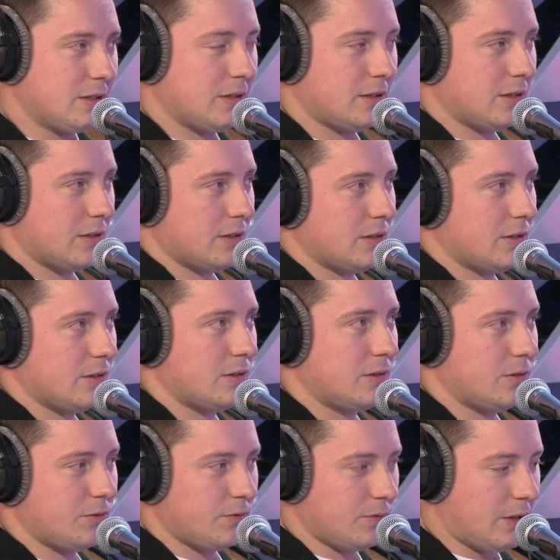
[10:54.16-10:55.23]
э,
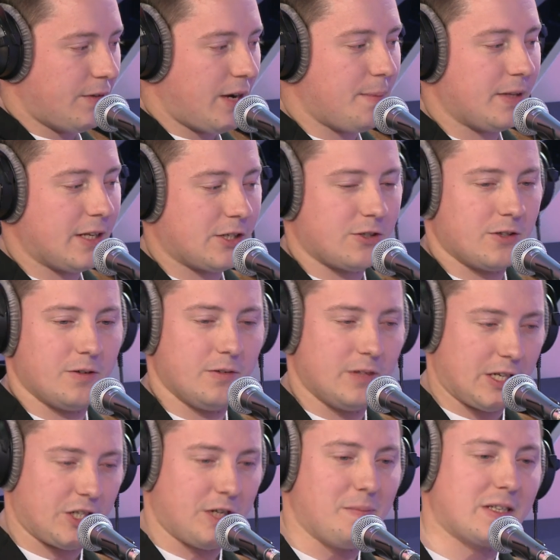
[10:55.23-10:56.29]
на время нашего,
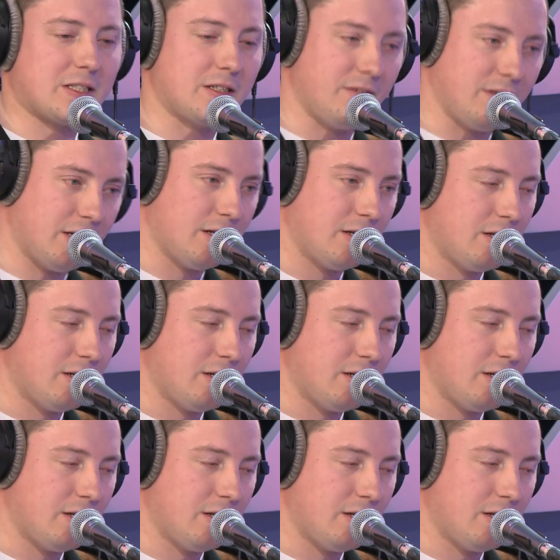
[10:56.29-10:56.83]
нашей Москвы